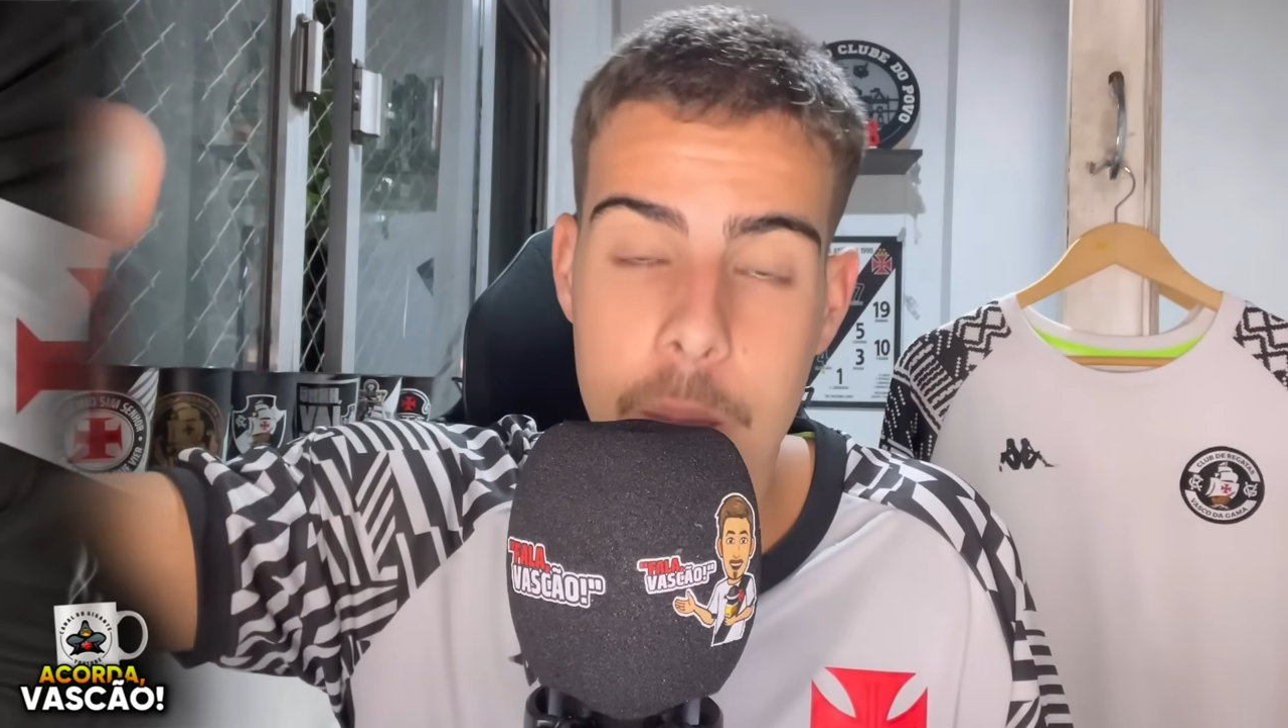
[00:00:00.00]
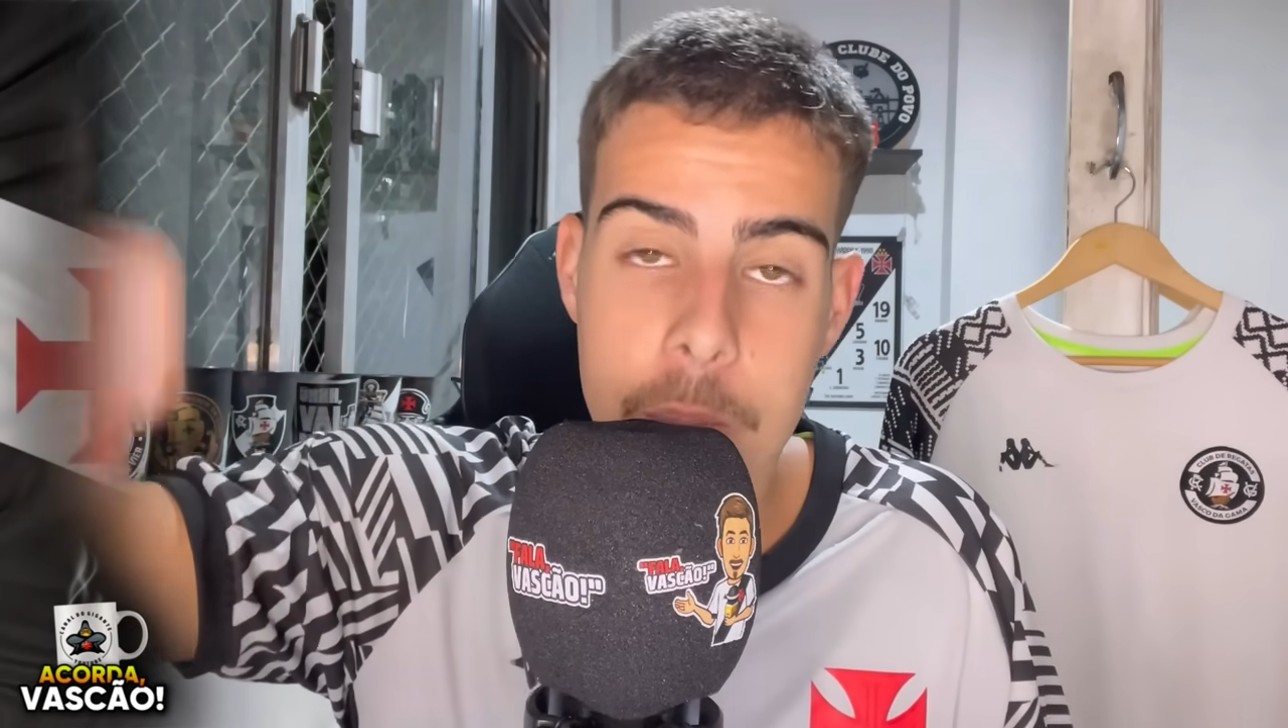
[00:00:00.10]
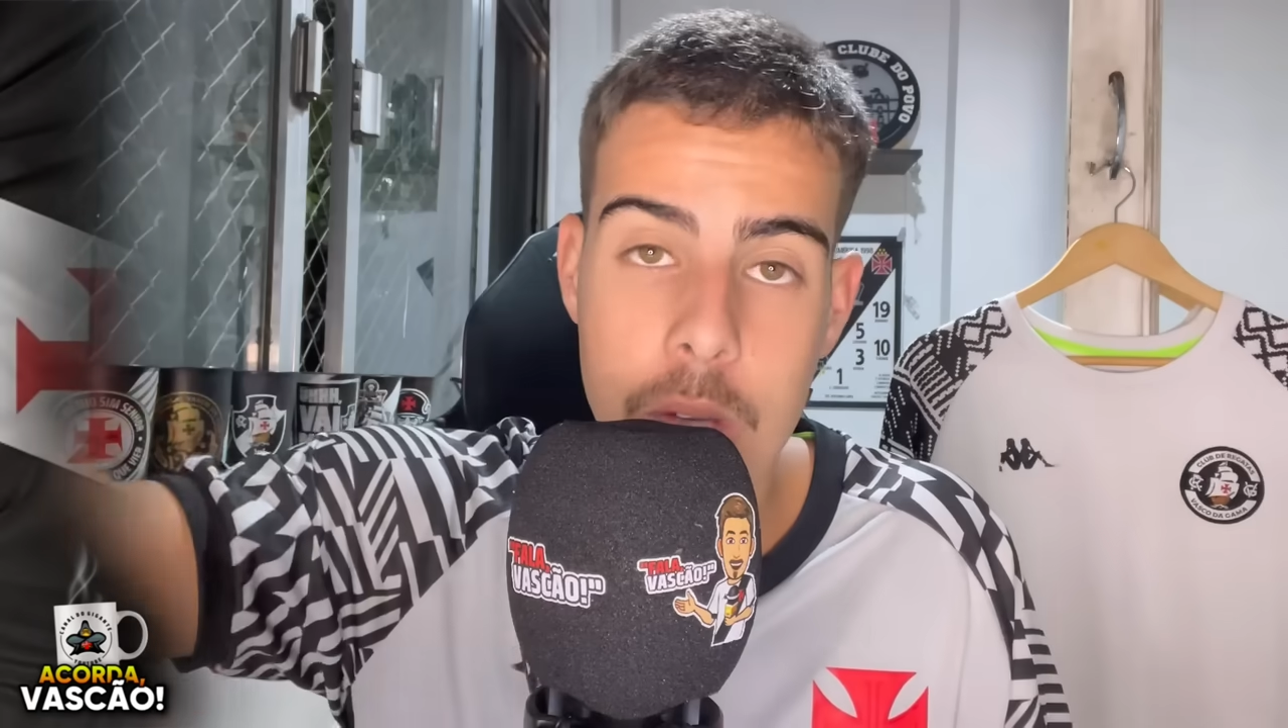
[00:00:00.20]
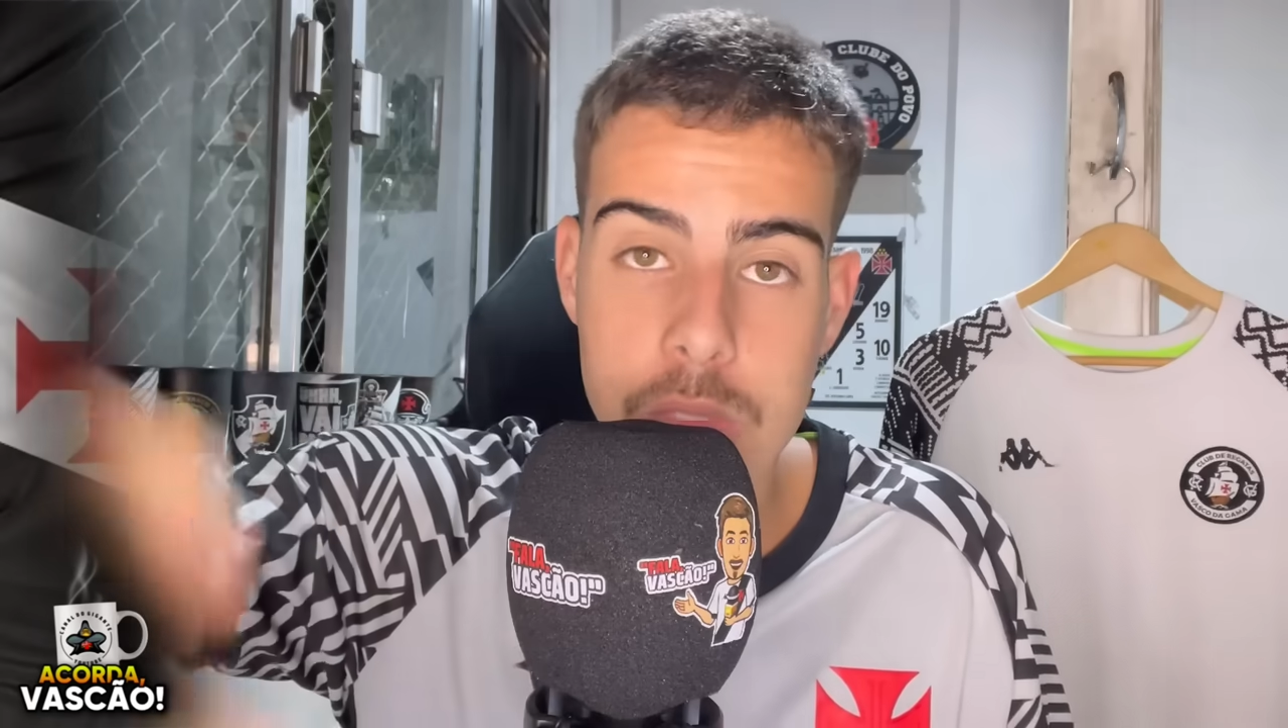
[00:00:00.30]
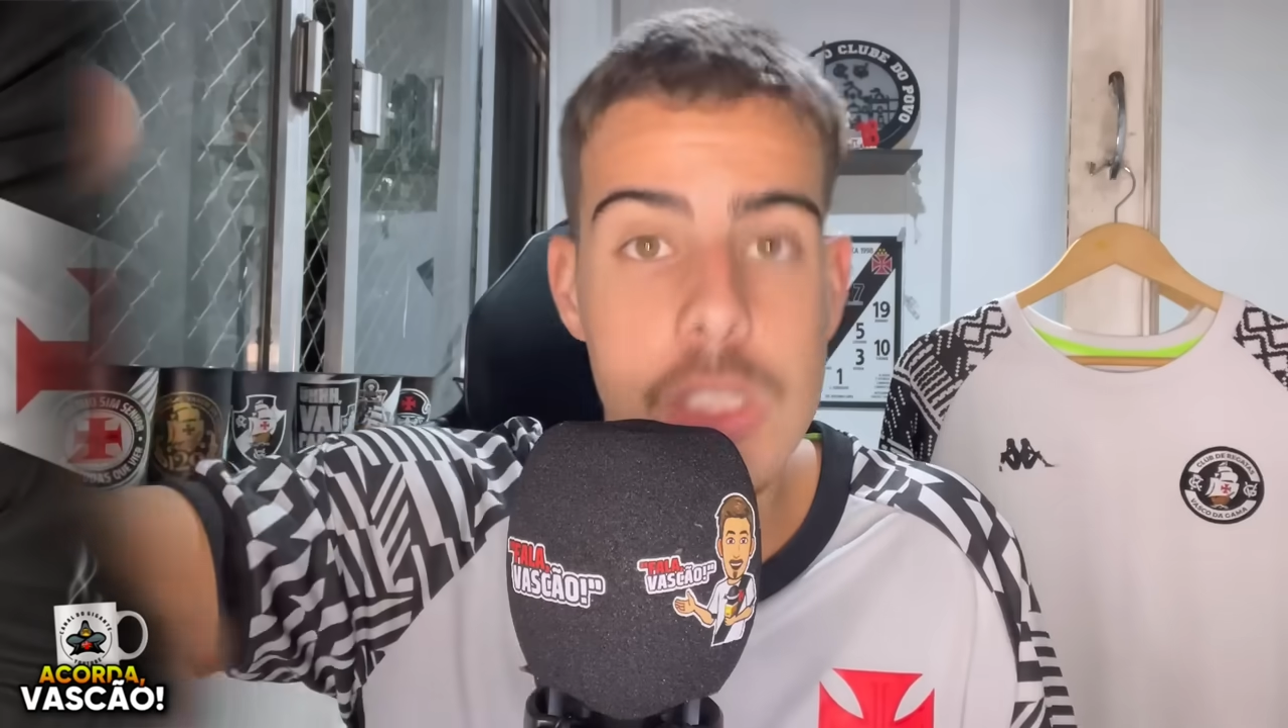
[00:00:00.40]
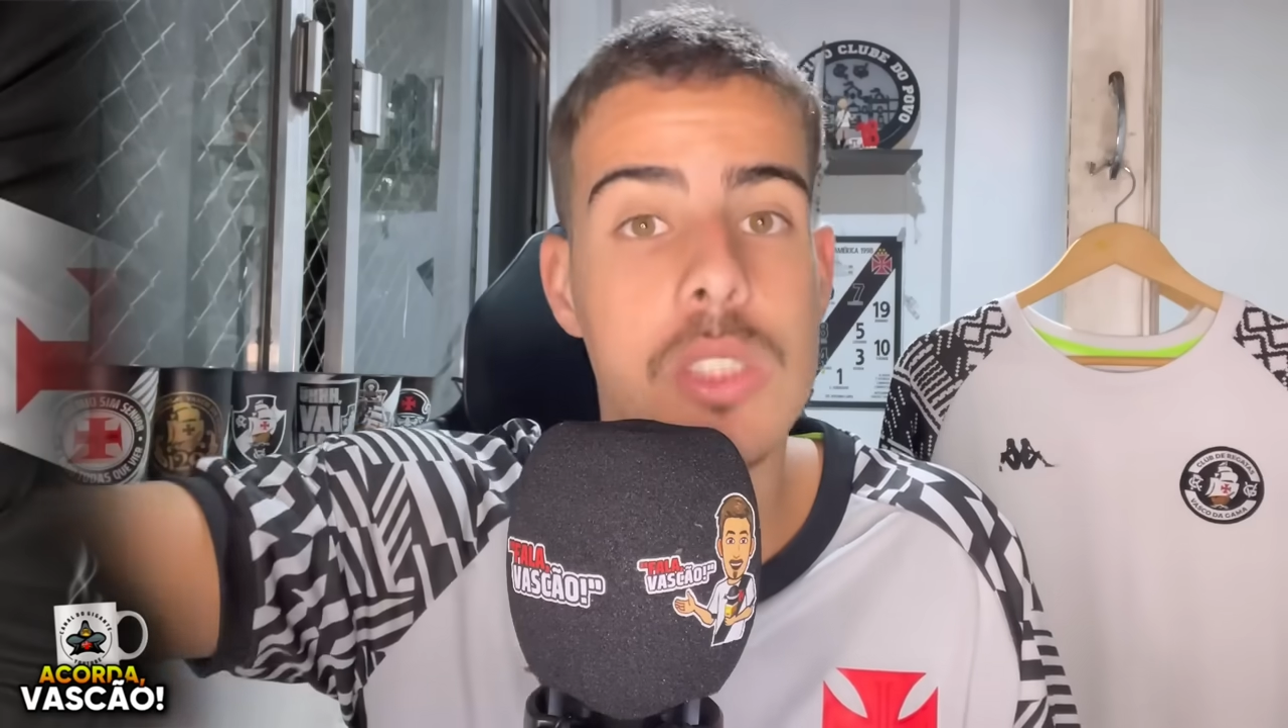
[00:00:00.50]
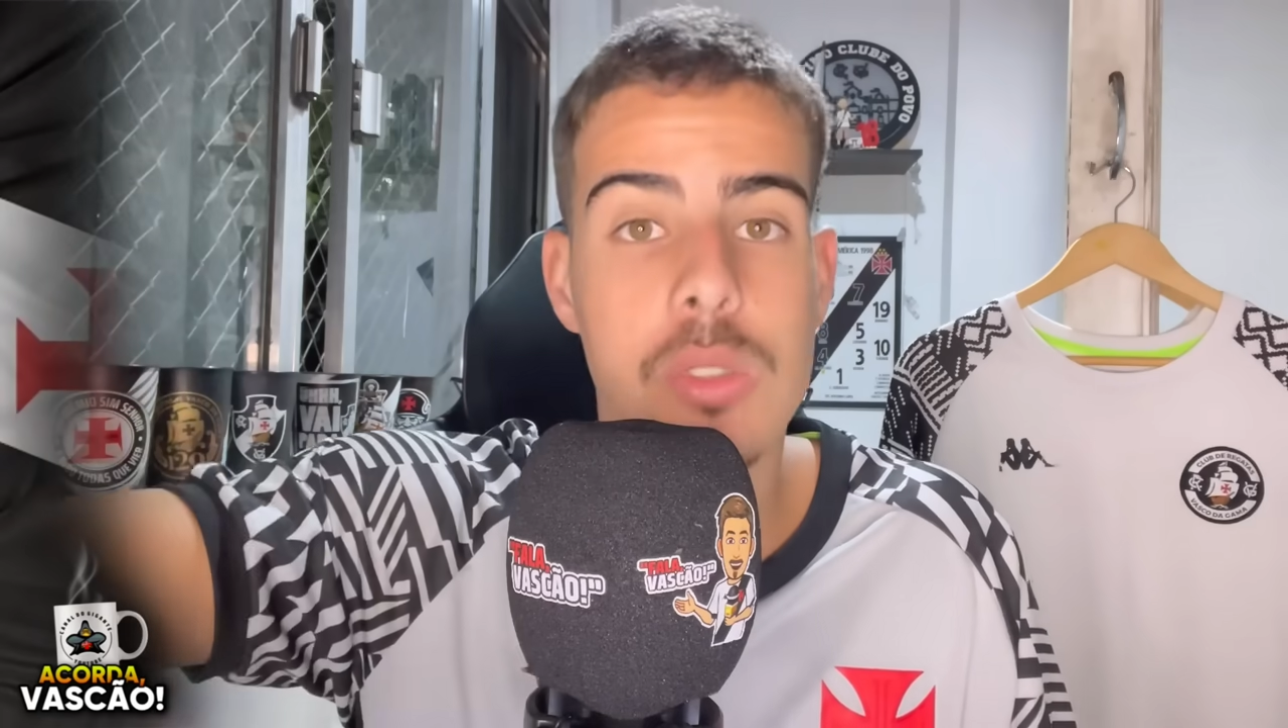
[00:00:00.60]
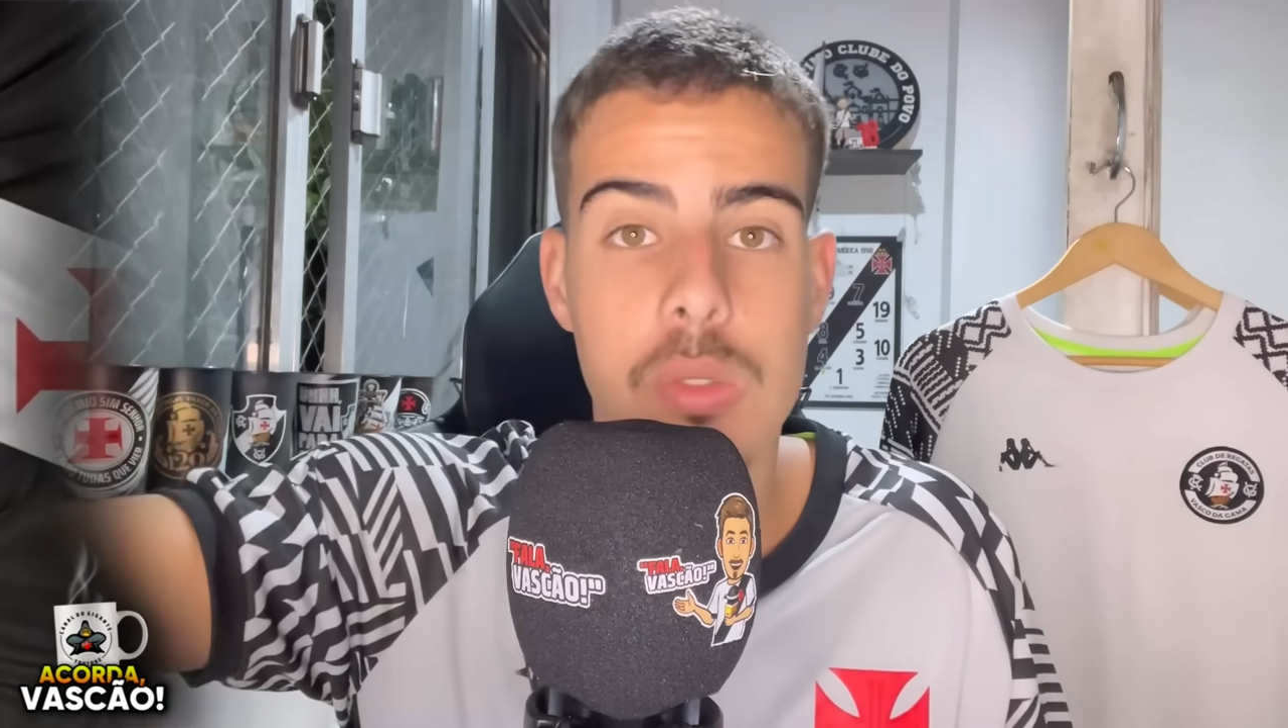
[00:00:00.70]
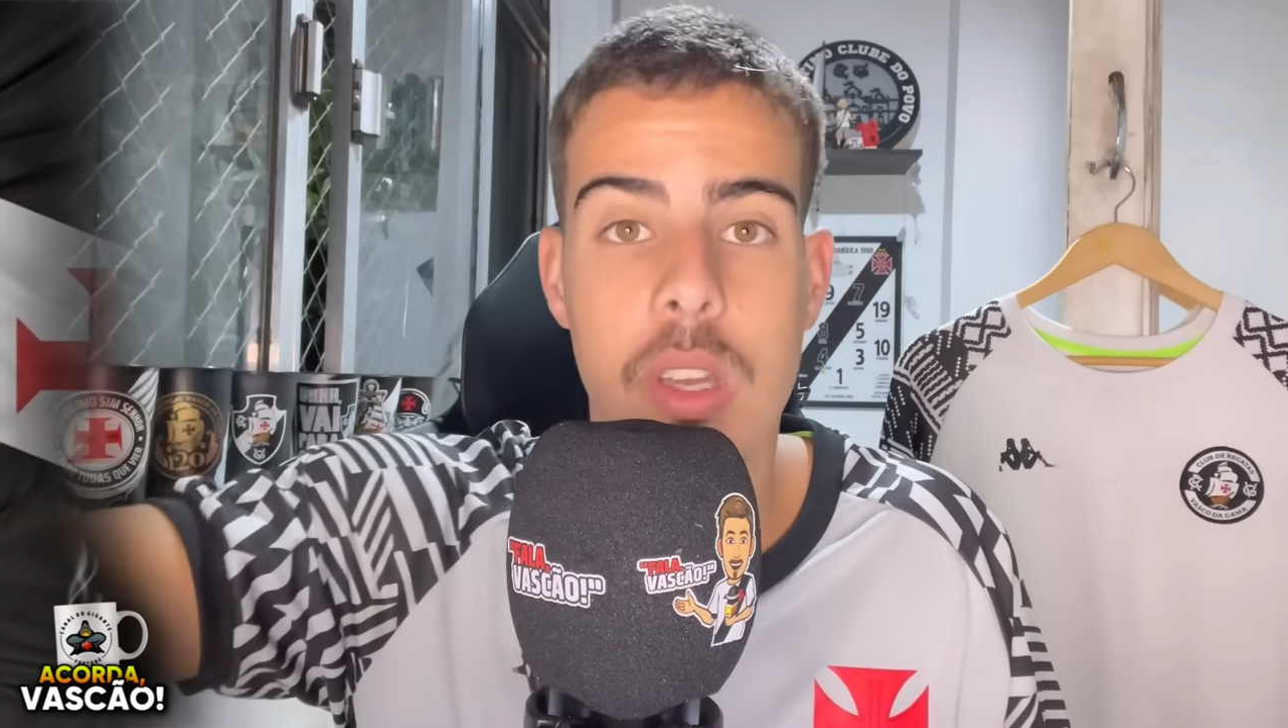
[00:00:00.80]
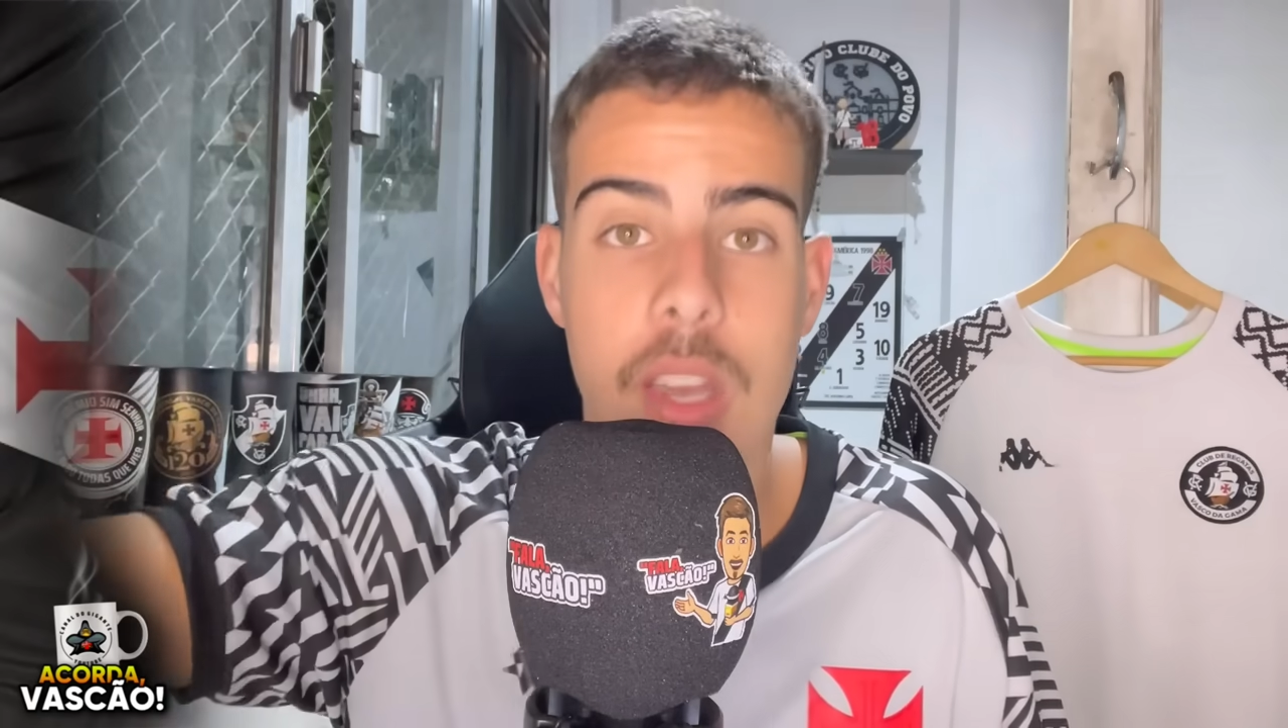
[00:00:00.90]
mão disso.